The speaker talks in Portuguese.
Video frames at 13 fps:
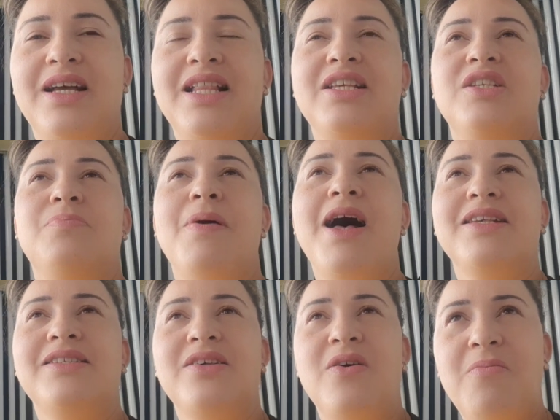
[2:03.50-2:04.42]
Elas
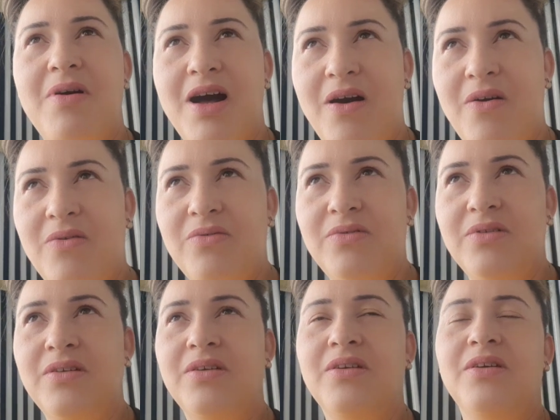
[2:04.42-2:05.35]
passam mal.
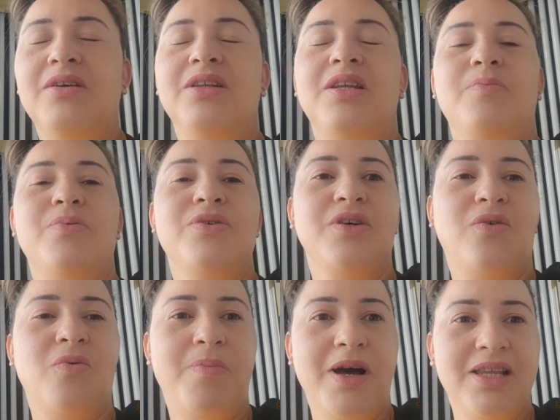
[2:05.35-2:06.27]
Depois a
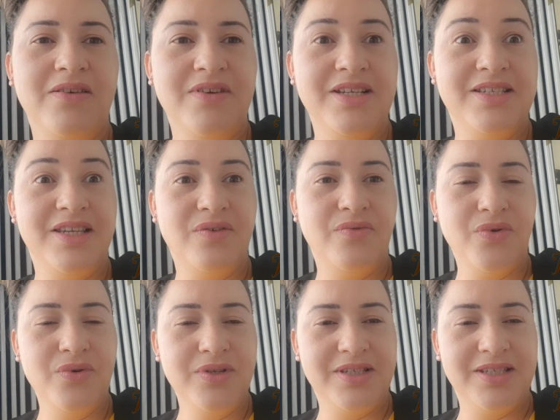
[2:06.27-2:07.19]
culpada vai ser
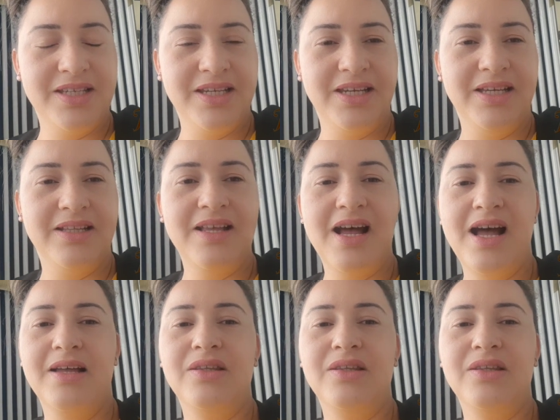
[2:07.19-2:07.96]
você, tá?